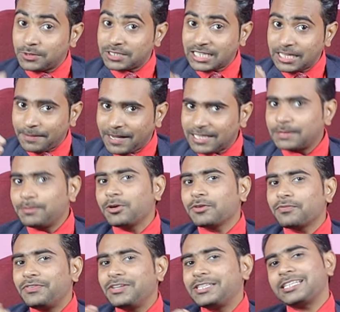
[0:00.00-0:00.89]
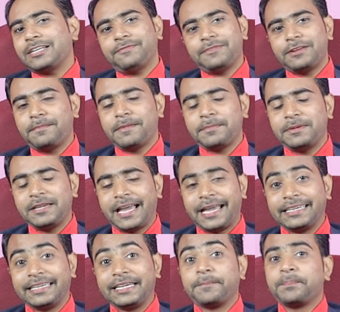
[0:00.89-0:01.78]
उसके बाद हम लोग फीचर फिल्म में भी
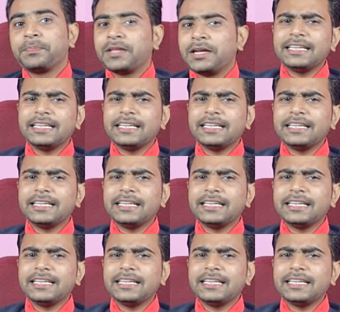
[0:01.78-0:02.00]
आएंगे